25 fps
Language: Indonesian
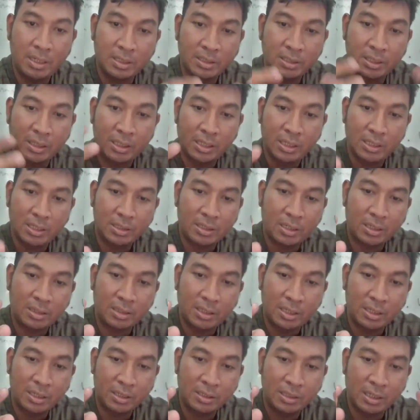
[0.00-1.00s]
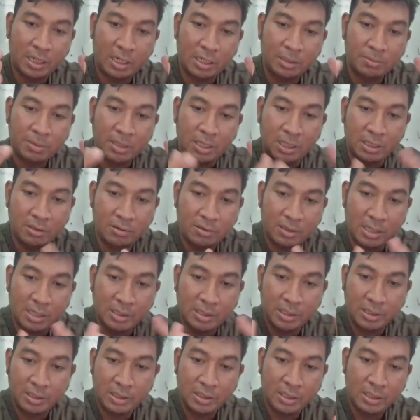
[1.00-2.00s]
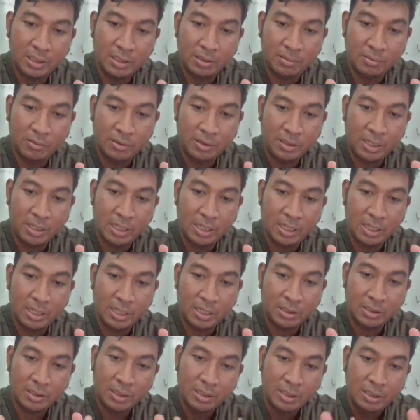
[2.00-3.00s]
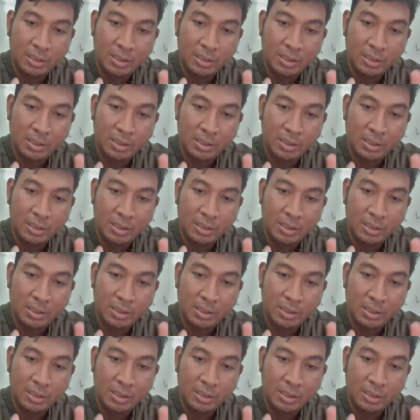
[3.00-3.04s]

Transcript: Pak saya tertarik dengan peraturan ini dengan